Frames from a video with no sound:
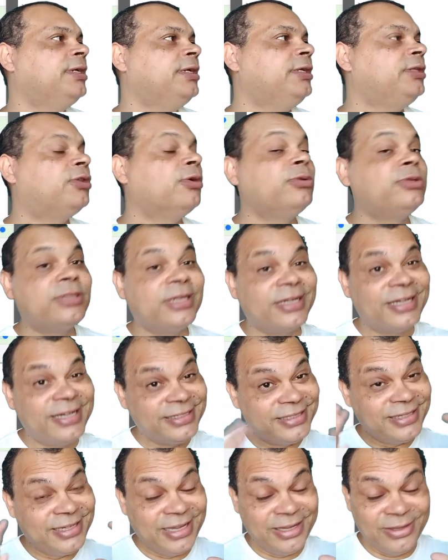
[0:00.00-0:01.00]
Então eu já
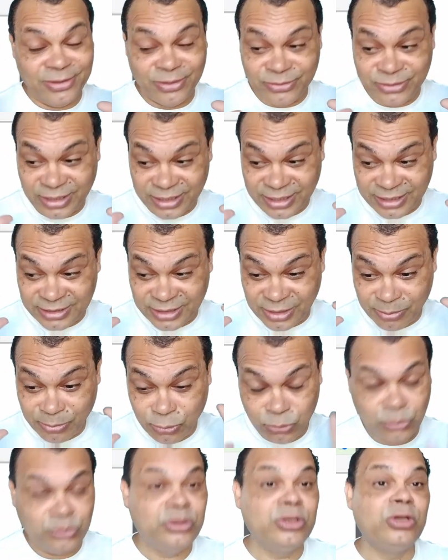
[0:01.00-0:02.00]
gastei, é, eu já gastei
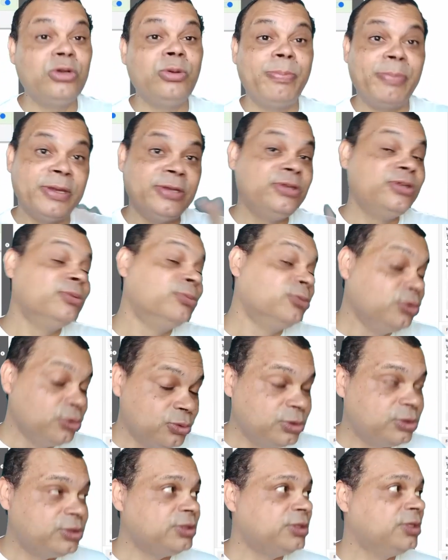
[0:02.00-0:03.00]
muito dinheiro, perdi
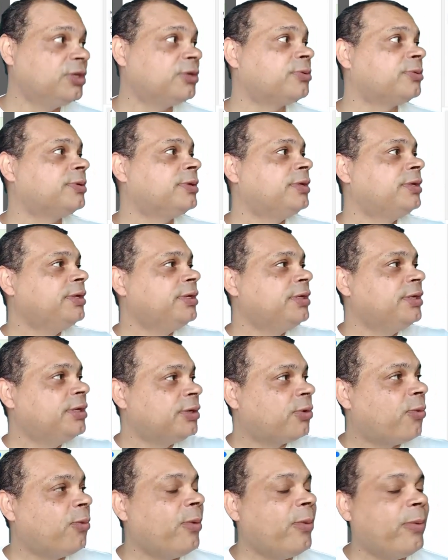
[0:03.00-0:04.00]
muito dinheiro
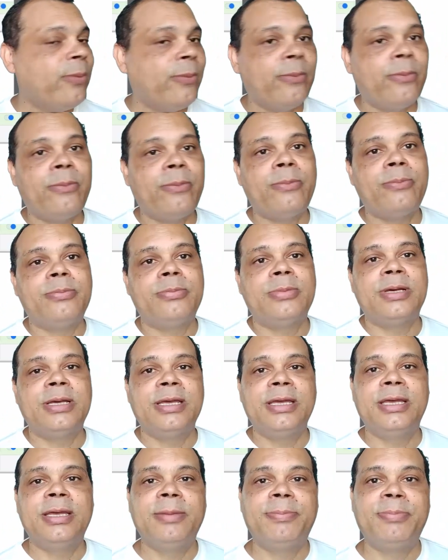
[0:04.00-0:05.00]
com
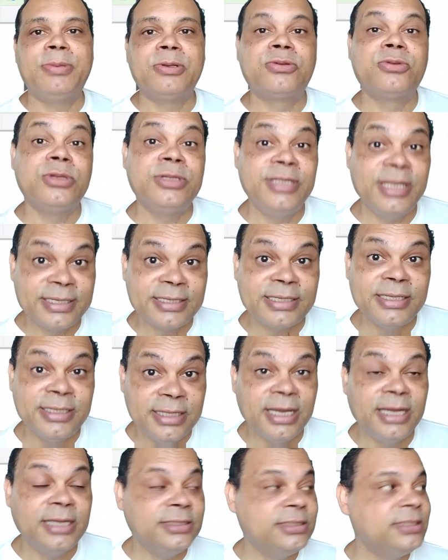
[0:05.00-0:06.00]
é, pessoas dessa
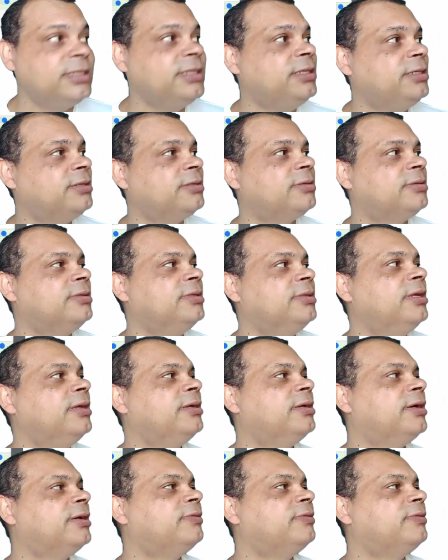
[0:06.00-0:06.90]
idade aí, né?